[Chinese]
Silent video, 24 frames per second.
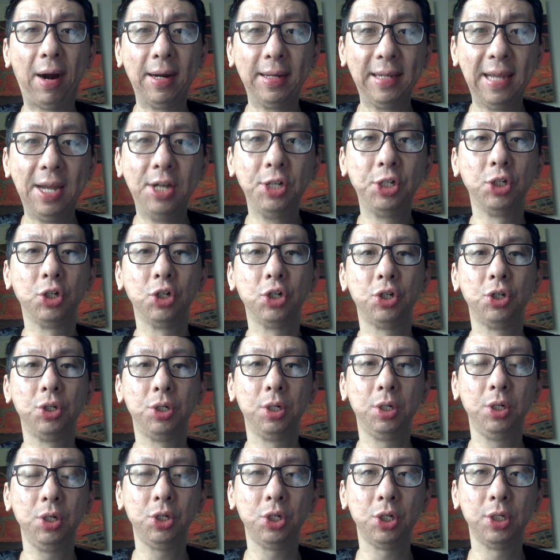法验证是
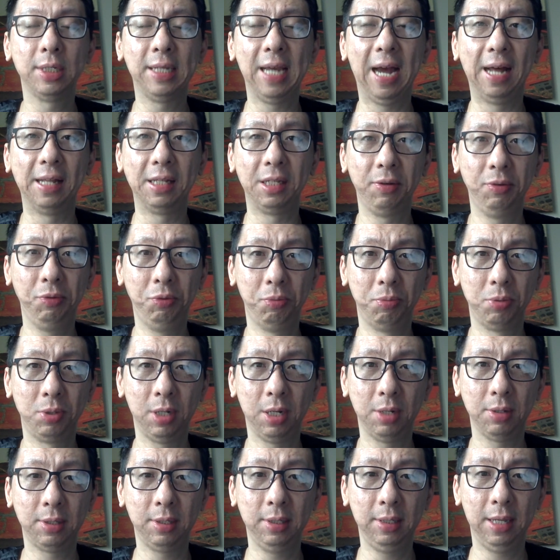真是假的，因为我们知
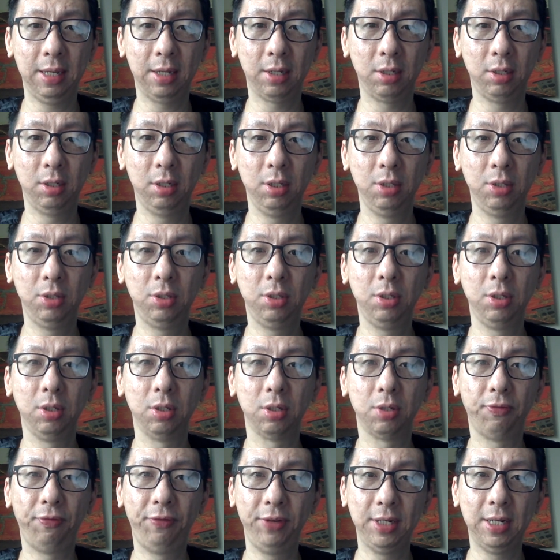道现在科技
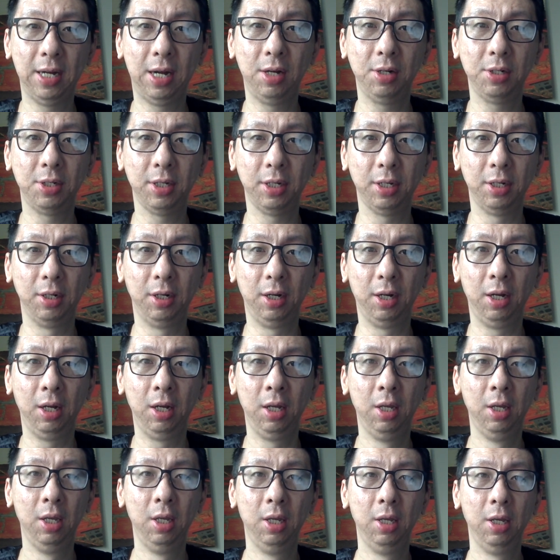非常这个
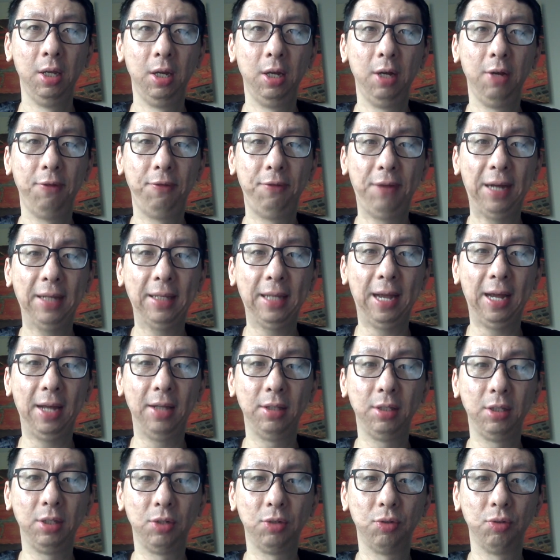呃发
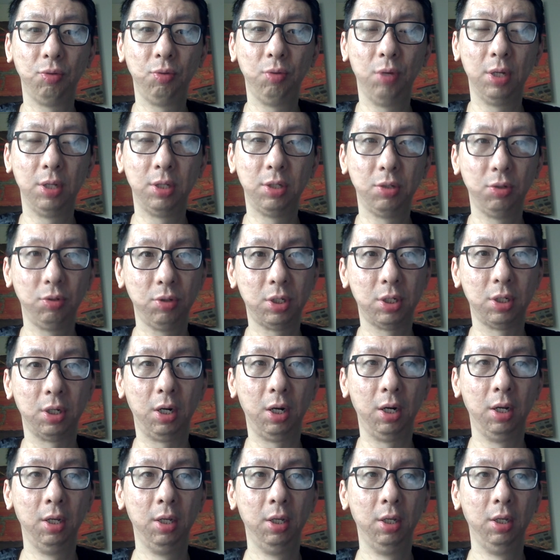达，你如果就是